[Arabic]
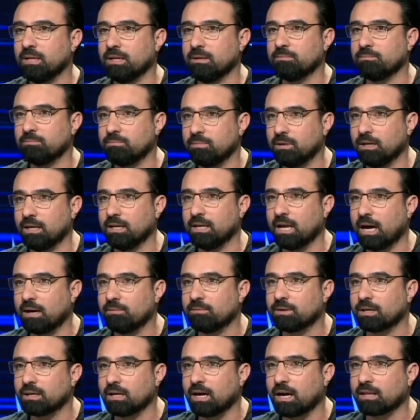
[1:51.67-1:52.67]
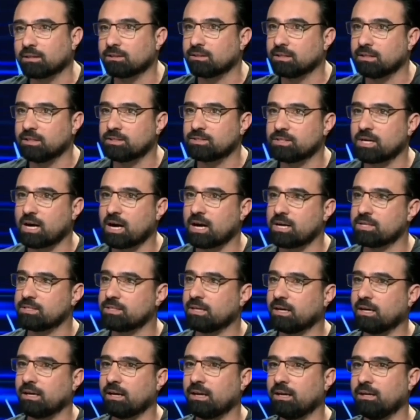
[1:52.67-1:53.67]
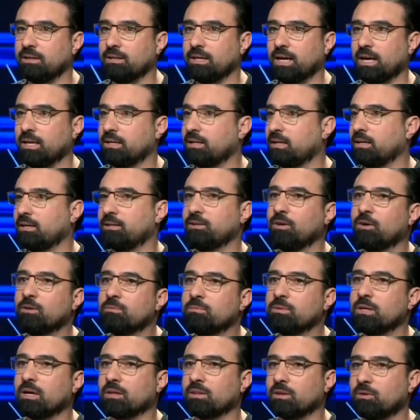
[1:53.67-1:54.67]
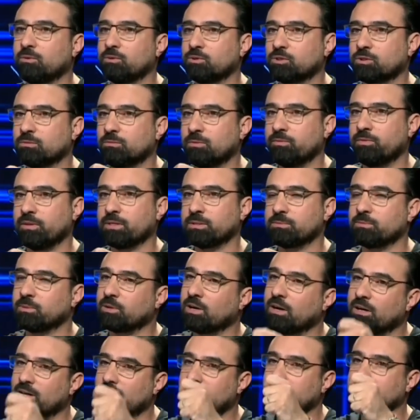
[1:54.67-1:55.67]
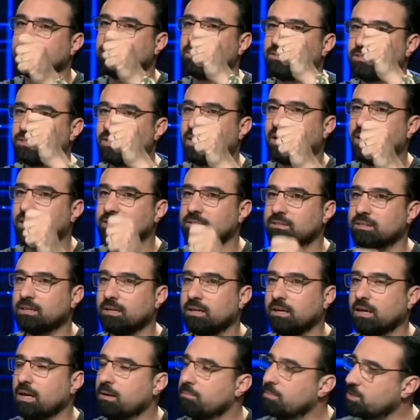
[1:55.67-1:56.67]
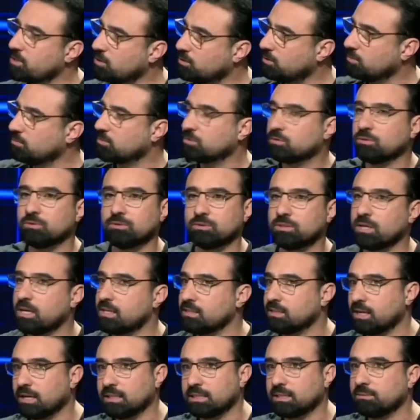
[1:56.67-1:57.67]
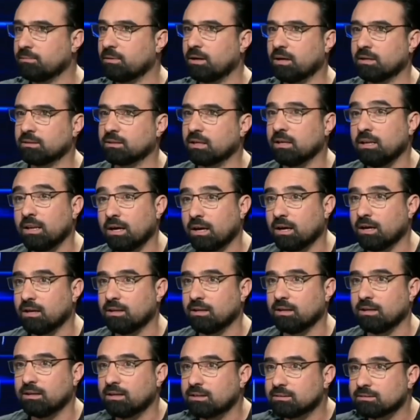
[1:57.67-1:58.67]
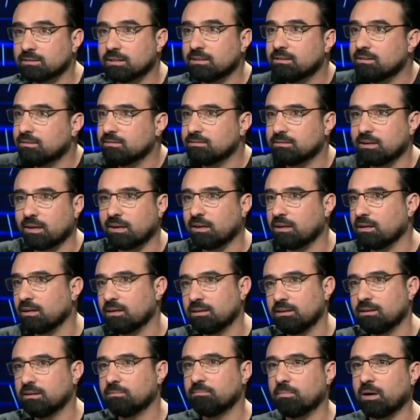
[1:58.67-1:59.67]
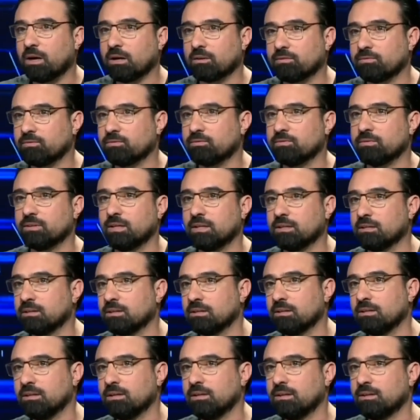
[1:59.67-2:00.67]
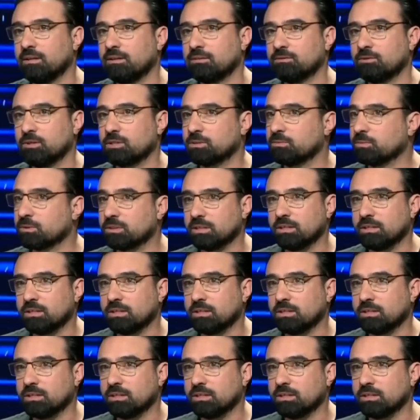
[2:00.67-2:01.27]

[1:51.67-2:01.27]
باعلام الرياض تعطيني جائزه يعني يوميا اضوجكم بالفيسبوك انا اخذت الجائزه آه. بس انتم تعطون جائزه حتى ما اطلعها لان اصلا يعني ما اعرف يعني ليش معطيني